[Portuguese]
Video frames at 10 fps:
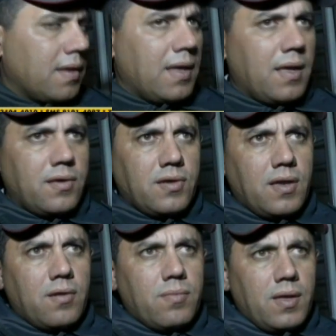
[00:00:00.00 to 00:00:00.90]
É,
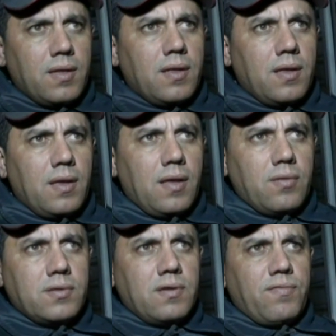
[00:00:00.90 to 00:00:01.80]
geralmente é
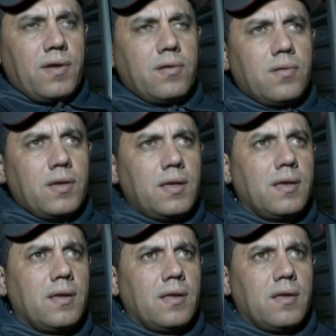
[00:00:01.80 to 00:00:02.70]
o que você falou aí.
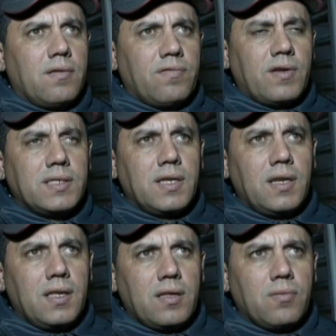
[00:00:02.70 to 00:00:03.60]

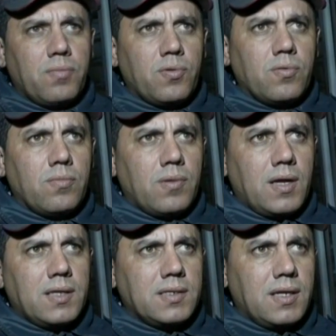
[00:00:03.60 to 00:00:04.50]
Facilita um pouco
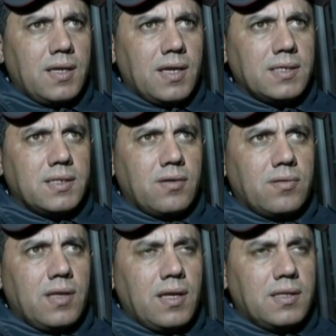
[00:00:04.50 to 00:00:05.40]
mais aí a ação
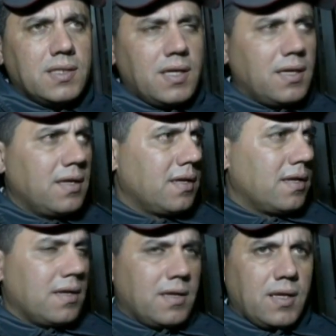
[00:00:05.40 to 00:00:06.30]
deles aí,
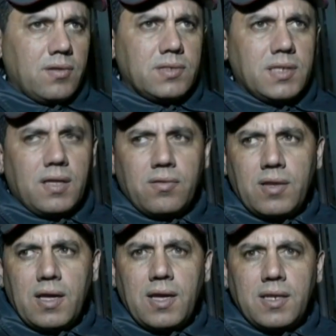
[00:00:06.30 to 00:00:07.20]
não sendo
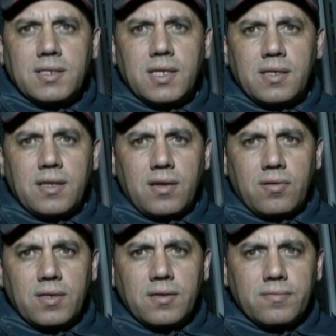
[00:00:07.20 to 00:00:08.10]
na área central,
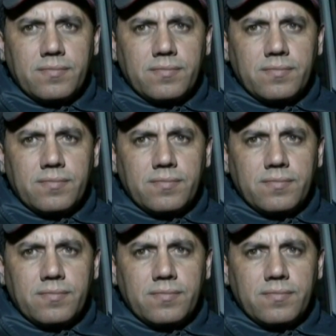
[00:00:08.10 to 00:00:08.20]
né?